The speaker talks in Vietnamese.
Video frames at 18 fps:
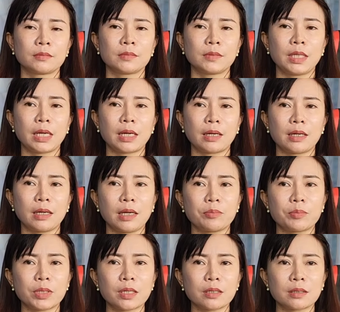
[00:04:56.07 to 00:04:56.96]
dạ
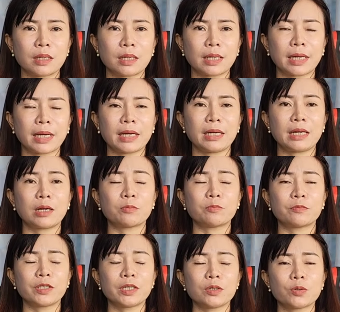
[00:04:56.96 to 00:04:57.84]
em rất là hài
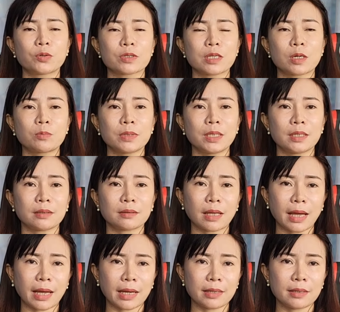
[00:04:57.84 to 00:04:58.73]
lòng với cuộc sống hiện
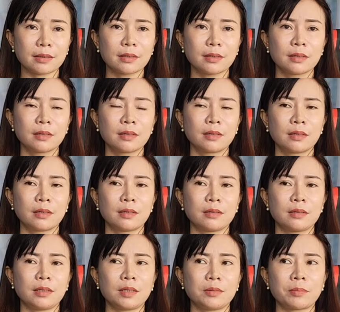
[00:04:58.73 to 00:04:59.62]
tại ừ.
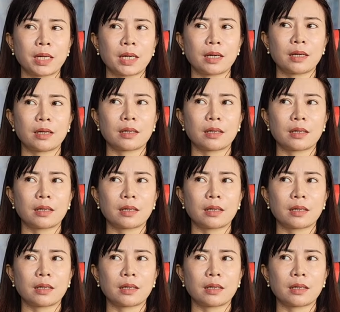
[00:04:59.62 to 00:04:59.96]
nhưng mà